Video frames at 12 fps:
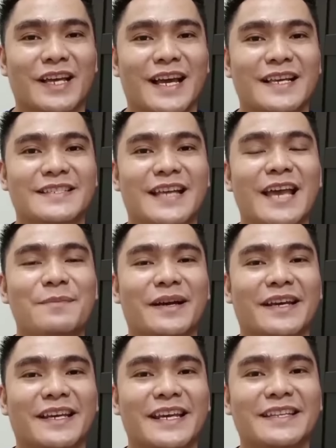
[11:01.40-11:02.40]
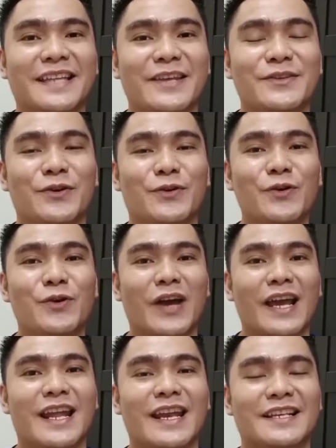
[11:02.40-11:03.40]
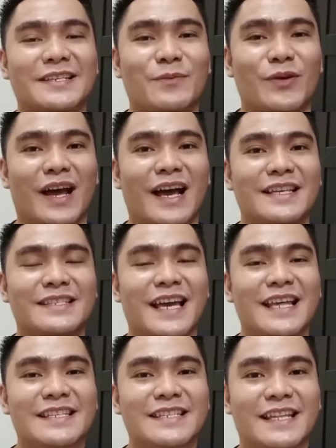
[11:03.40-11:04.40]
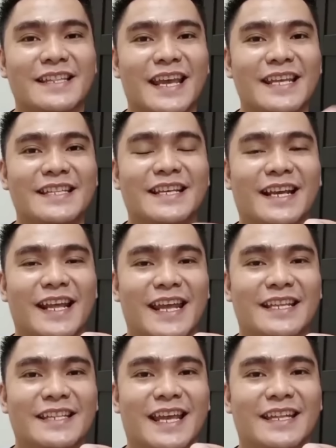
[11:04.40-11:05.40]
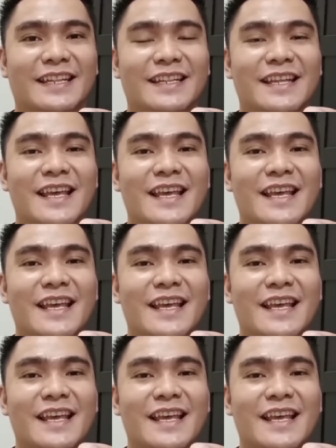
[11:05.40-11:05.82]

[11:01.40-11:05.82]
guys ay makikita nyo kung kailan nagsimula dyan sa date created.